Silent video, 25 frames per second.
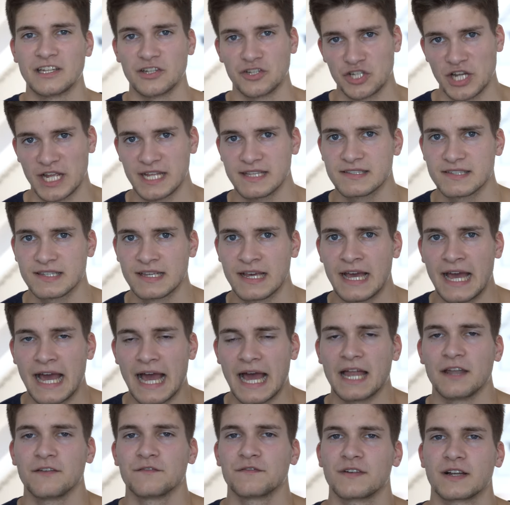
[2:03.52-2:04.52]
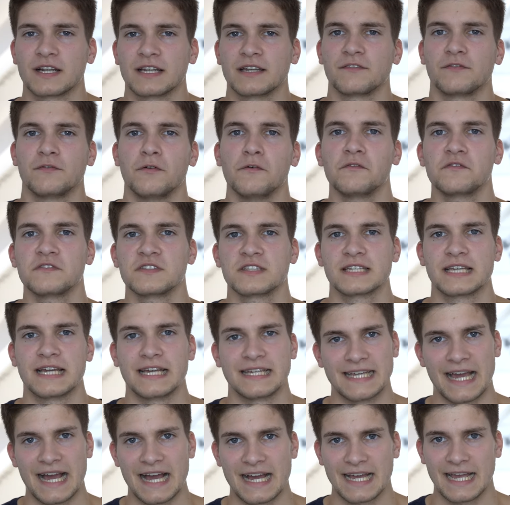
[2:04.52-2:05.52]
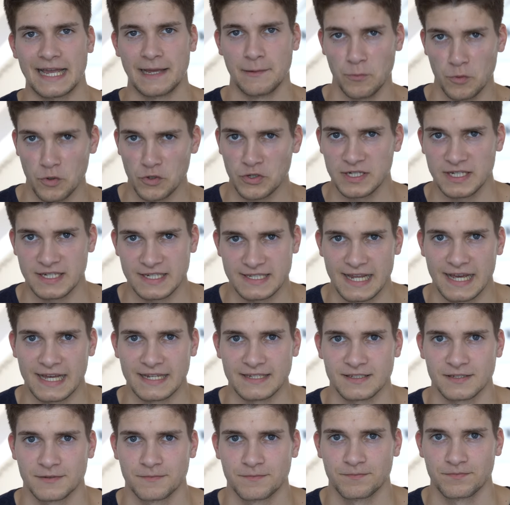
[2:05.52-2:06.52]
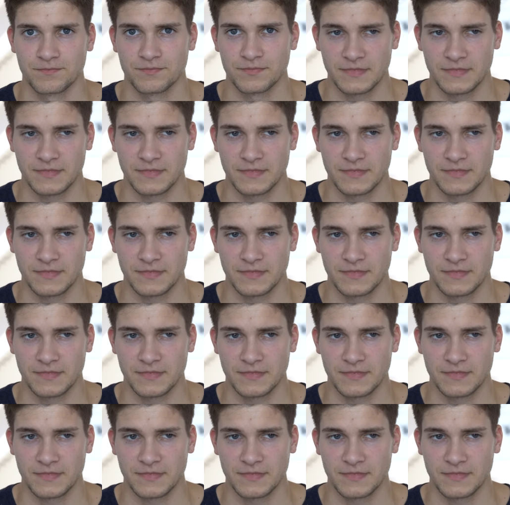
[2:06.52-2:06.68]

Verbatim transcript: in Jets Anfang der 50er Jahre ermöglicht hat.